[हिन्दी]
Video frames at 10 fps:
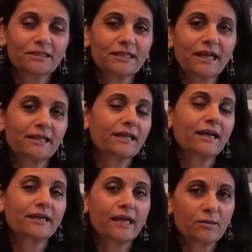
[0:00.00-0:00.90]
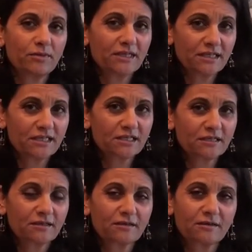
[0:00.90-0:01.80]
जिसे कहते हैं डायबिटीज़
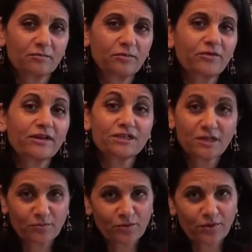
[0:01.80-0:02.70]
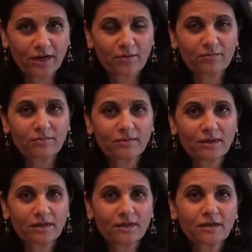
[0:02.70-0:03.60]
प्रिवेंशन प्रोग्राम
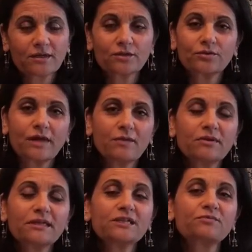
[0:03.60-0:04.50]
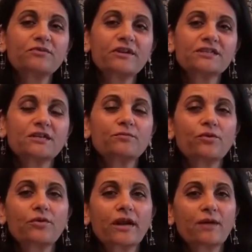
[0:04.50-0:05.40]
तो डायबिटीज़ प्रिवेंशन
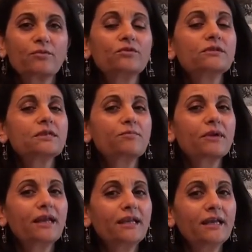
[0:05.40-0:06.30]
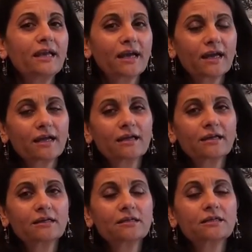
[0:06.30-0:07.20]
प्रोग्राम उन सब के लिए है
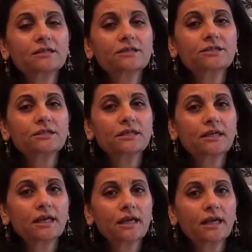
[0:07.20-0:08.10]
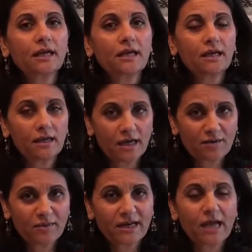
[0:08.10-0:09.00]
जिनके
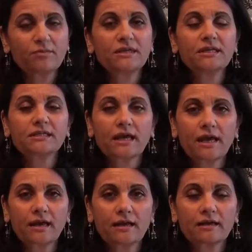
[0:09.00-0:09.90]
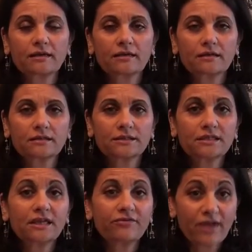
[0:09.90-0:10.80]
घर में डायबिटीज़ है
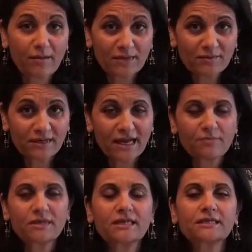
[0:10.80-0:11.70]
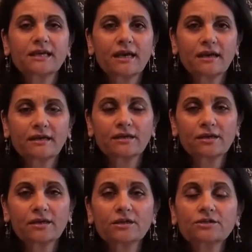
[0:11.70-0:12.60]
जिनकी फैमिली में डायबिटीज़ है
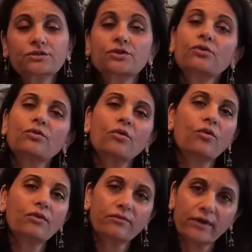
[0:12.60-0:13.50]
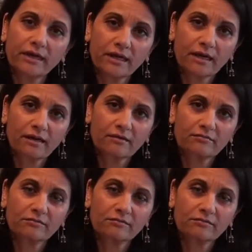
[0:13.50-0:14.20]
जो ओवरवेट हैं